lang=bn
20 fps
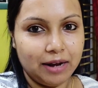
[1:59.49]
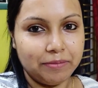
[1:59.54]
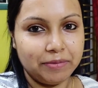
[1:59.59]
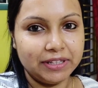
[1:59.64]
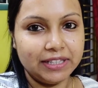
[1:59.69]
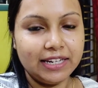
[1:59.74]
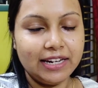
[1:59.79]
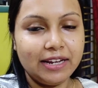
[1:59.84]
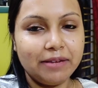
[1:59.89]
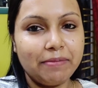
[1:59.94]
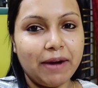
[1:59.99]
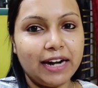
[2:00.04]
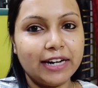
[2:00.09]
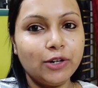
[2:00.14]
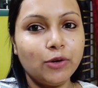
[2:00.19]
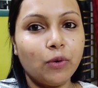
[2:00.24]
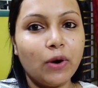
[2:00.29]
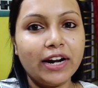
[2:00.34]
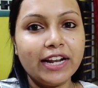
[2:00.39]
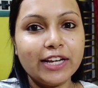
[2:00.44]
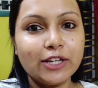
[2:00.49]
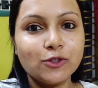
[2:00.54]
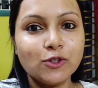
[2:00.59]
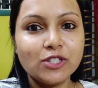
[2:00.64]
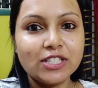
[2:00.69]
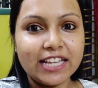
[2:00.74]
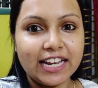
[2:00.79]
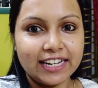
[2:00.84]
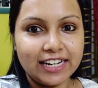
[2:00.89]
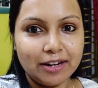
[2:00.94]
আমাদের এই বাড়ির ওখানে
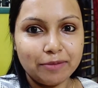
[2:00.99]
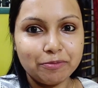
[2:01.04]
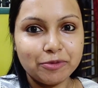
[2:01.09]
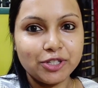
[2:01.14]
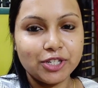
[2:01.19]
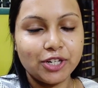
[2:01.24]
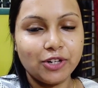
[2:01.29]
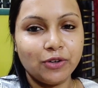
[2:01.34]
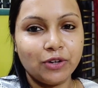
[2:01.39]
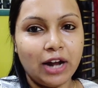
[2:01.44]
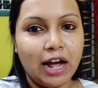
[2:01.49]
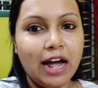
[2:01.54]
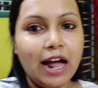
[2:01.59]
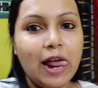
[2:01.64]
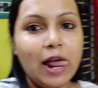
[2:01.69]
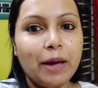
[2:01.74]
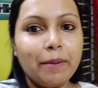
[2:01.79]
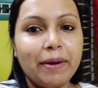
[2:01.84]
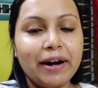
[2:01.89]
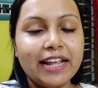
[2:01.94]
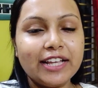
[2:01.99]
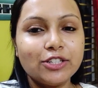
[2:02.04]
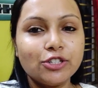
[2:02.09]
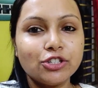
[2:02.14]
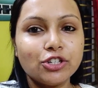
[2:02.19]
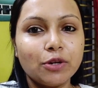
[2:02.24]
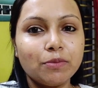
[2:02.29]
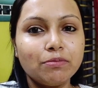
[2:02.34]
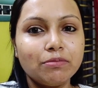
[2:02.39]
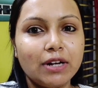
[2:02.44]
কিছু সেট ছিল না মানে এই
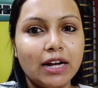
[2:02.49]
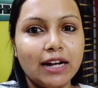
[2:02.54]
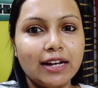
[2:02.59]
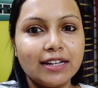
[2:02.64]
যে সব